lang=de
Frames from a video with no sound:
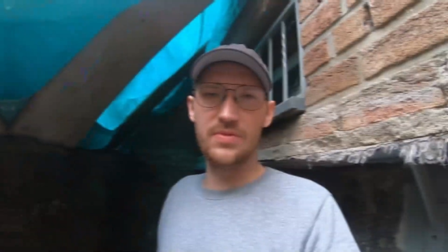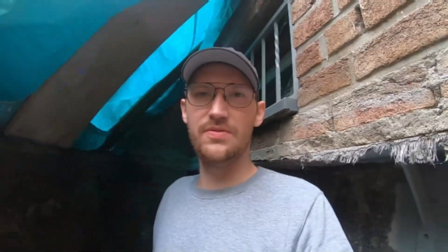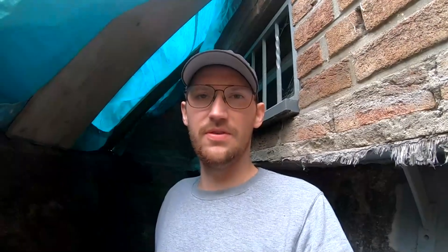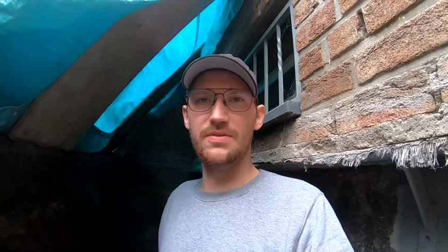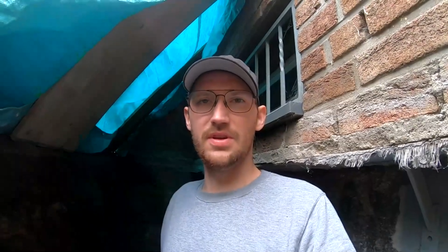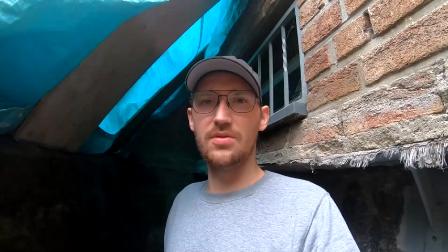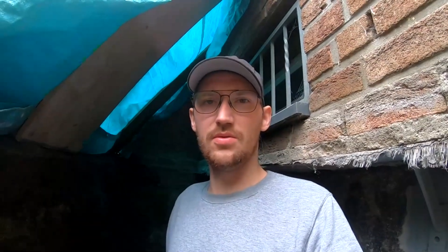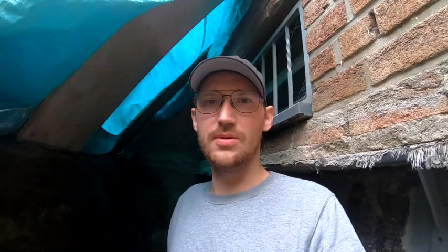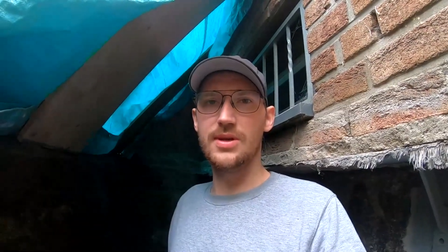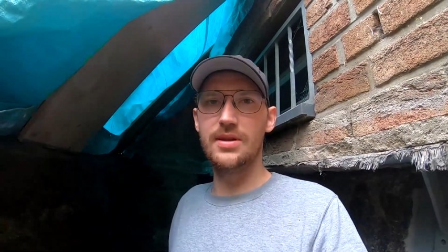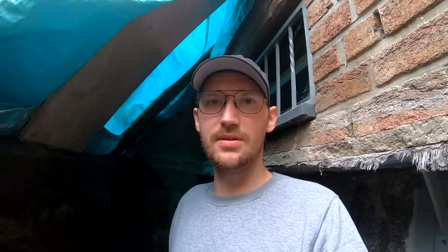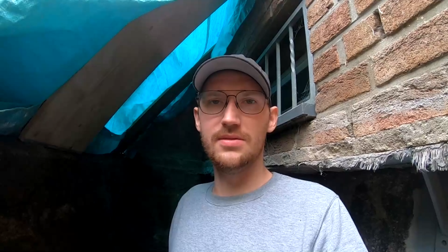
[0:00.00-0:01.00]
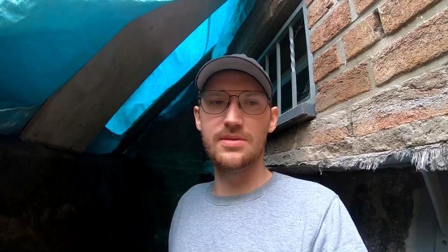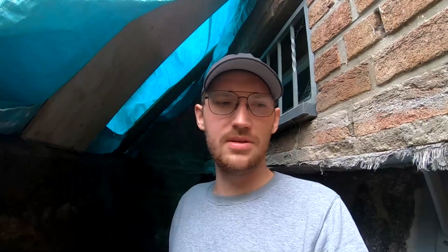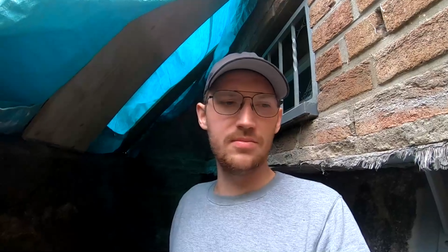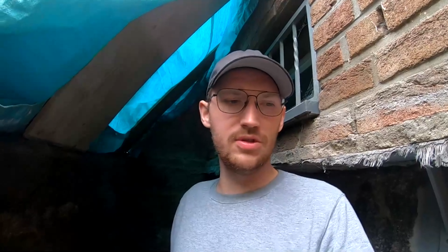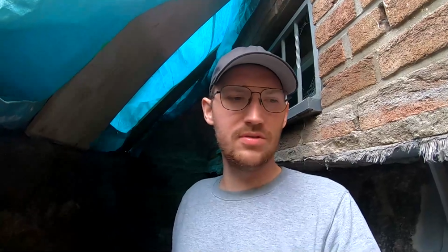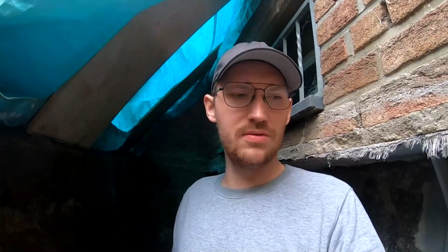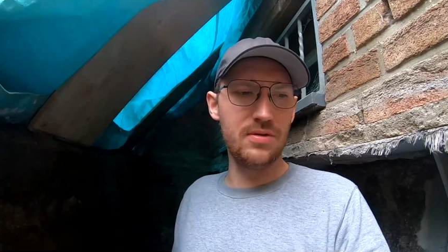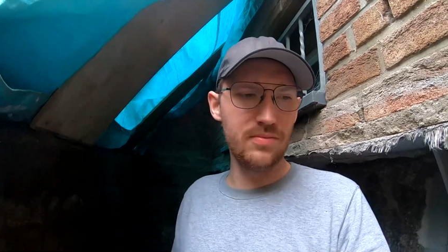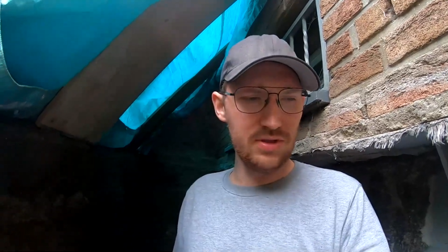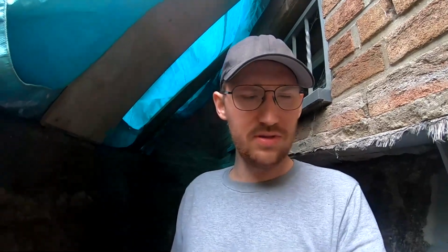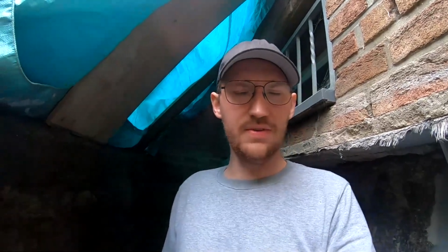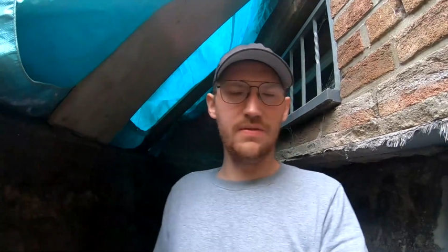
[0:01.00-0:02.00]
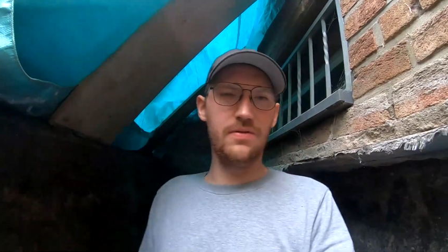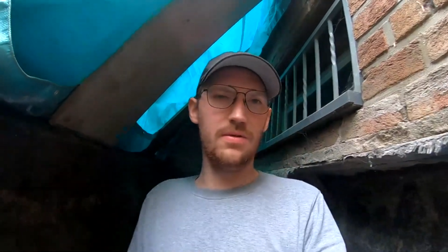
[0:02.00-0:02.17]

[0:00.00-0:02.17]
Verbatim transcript: Bevor wir die Hohlkehle ziehen, müssen wir noch ein bisschen was